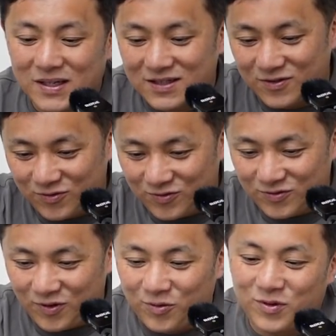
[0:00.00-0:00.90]
ま
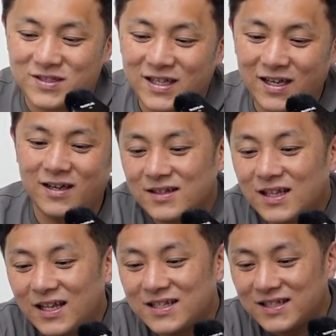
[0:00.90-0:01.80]
す、ということですね。た
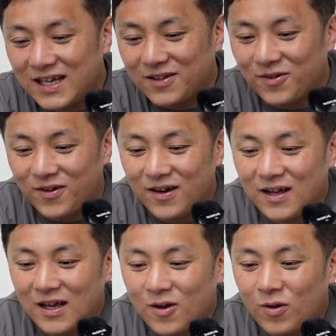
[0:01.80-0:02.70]
だですね、あの、
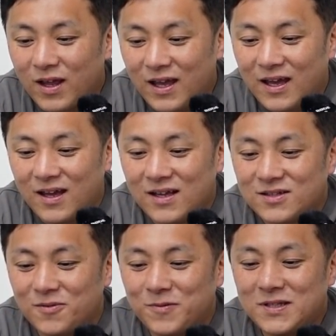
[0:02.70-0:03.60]
これ、
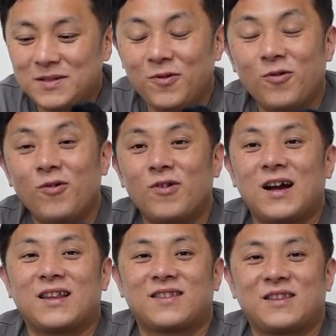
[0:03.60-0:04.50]
そのプラシーボ効
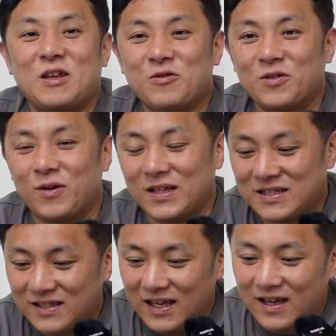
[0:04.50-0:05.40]
果っていうのはで
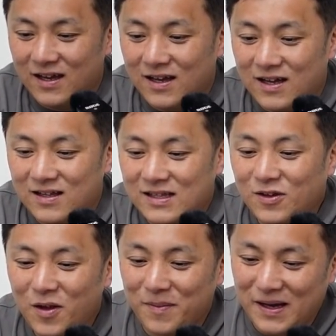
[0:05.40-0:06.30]
すね、例え